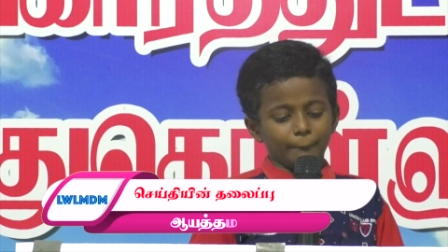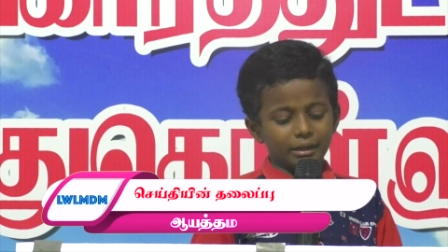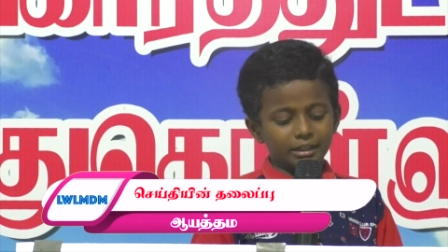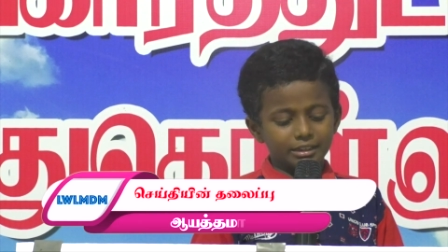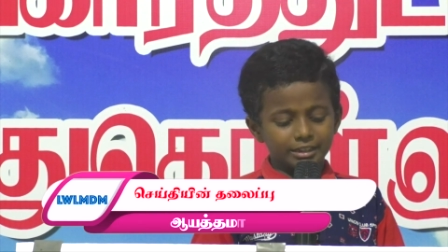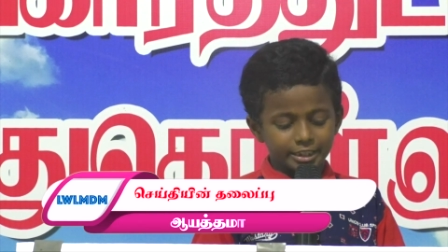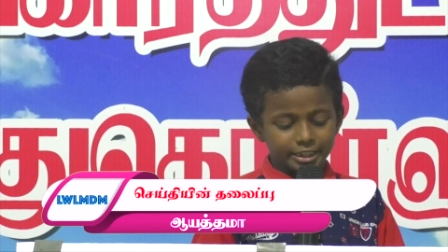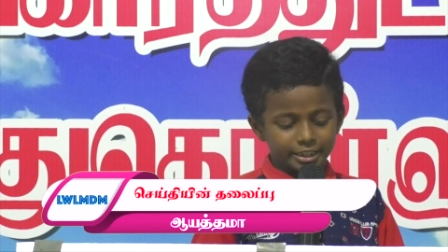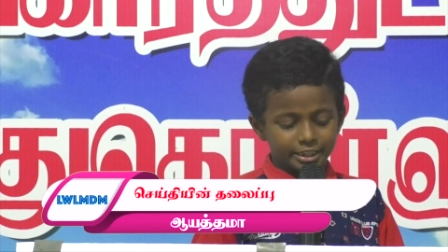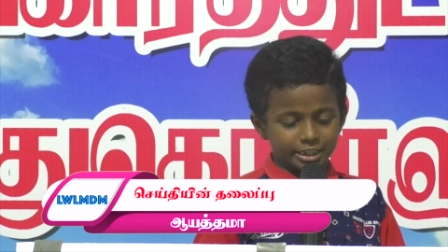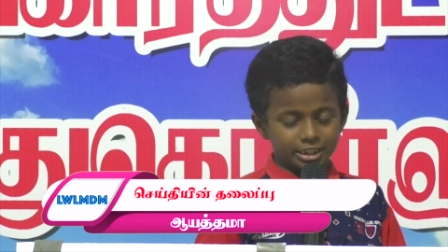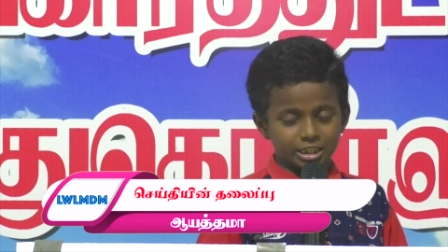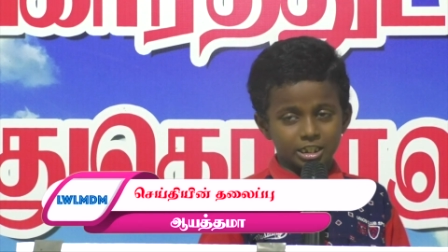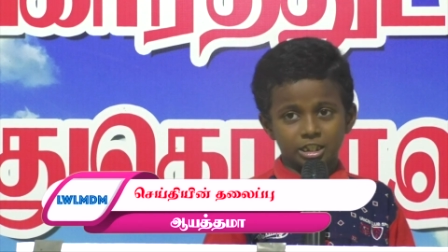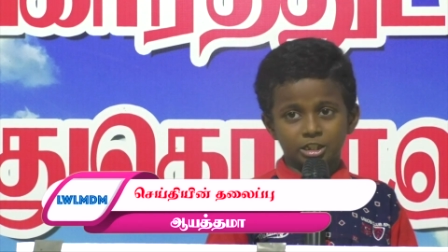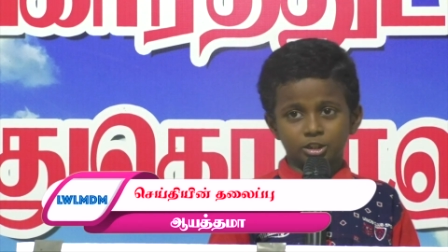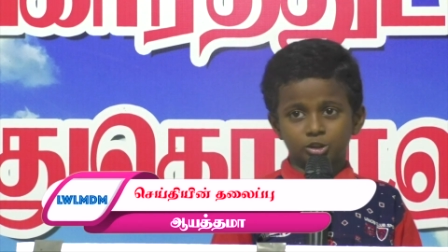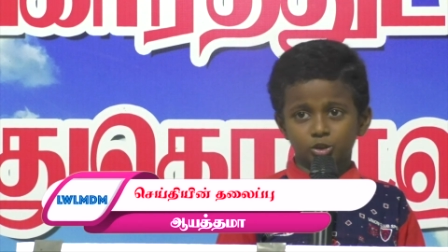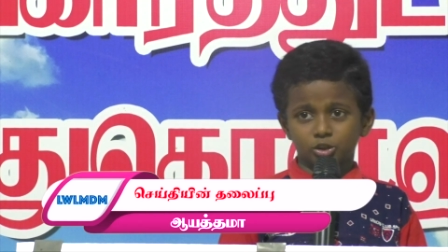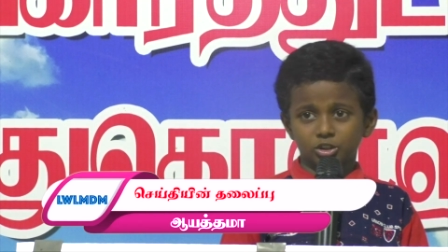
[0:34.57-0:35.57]
மத்திய
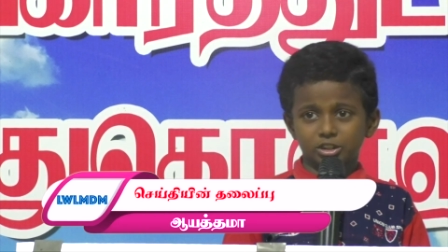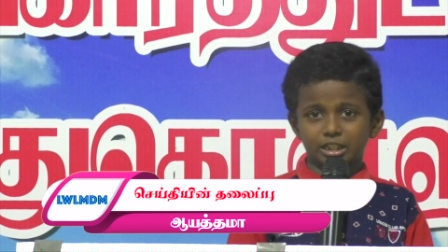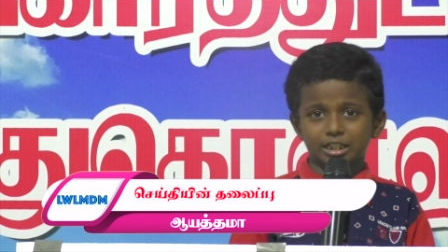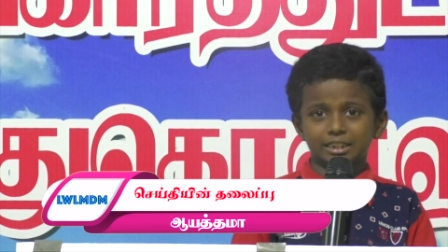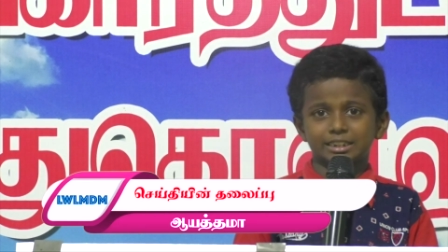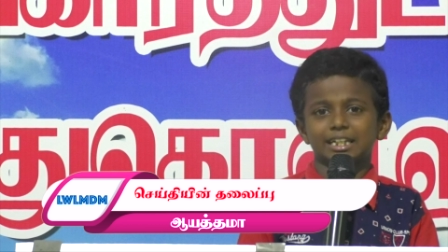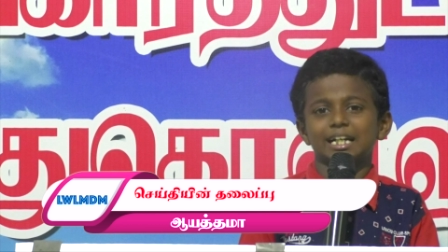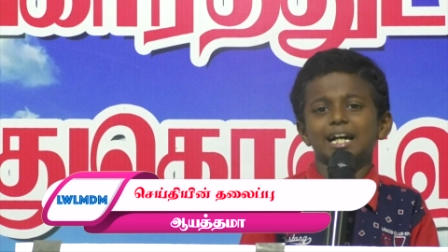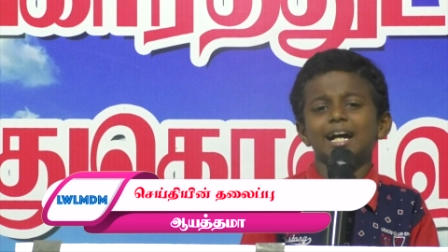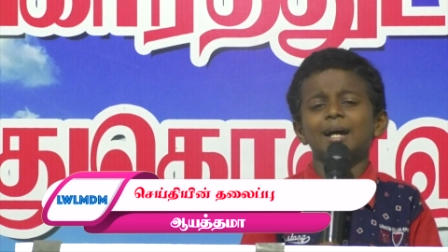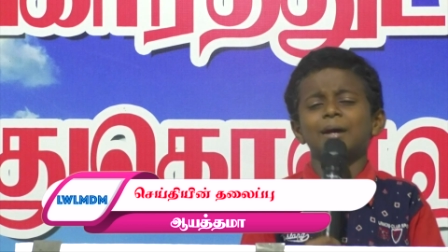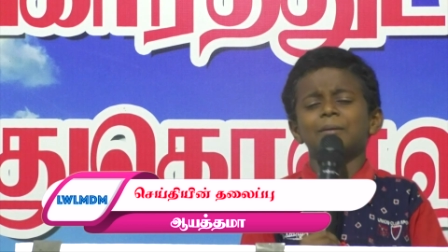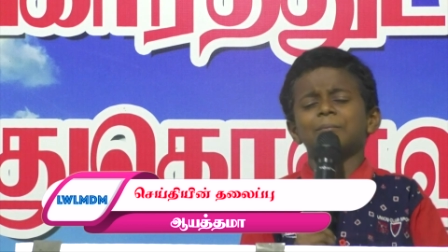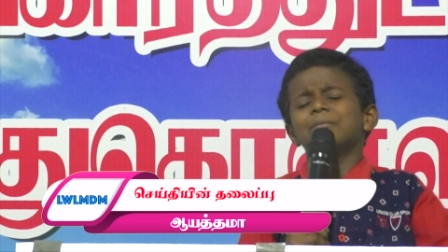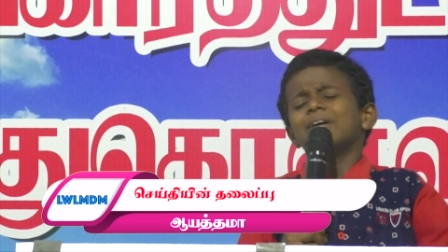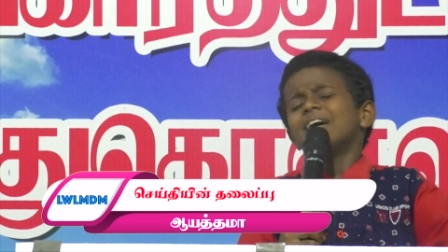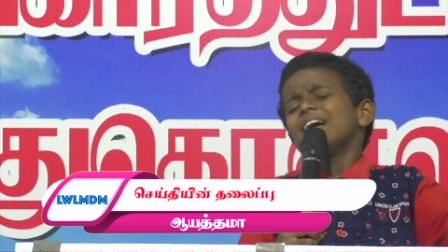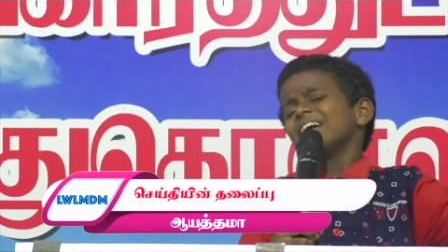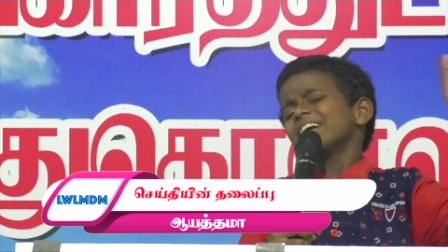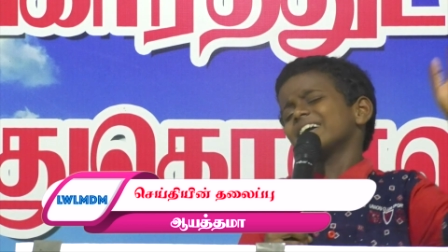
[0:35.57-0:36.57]
எழுதின சுசேஷம்
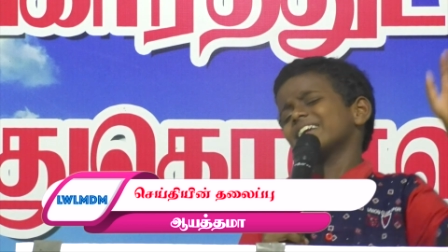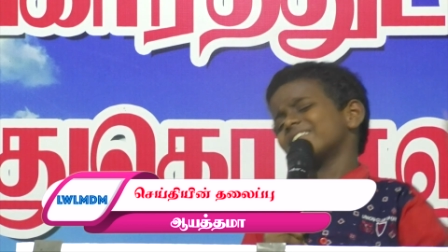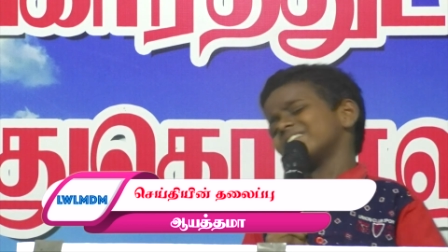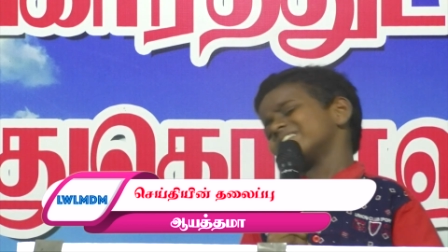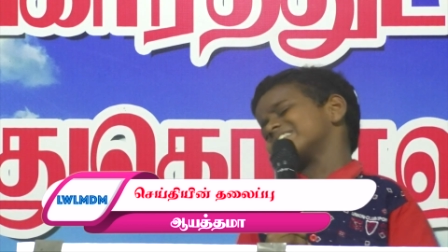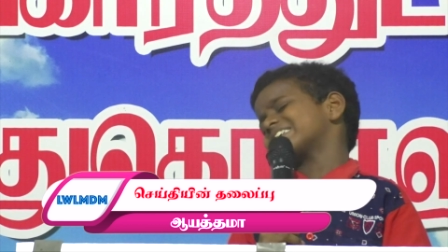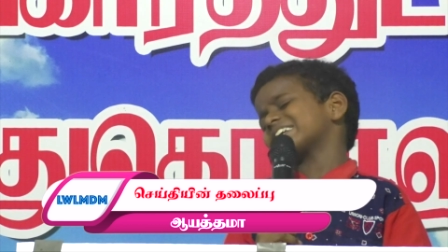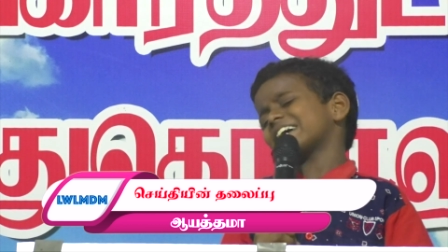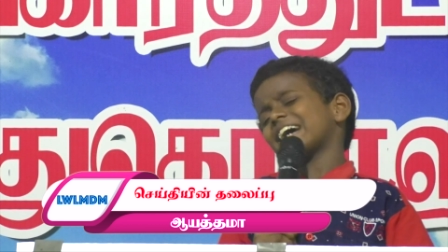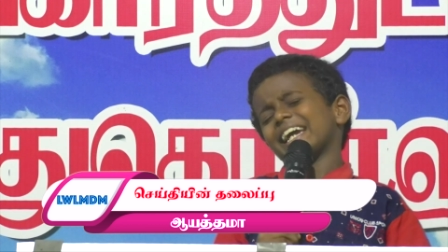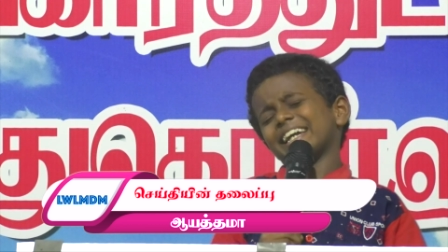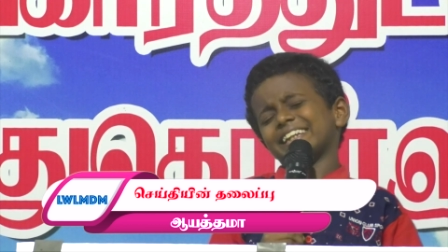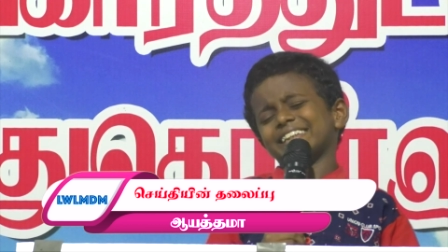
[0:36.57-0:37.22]
இருபத்தி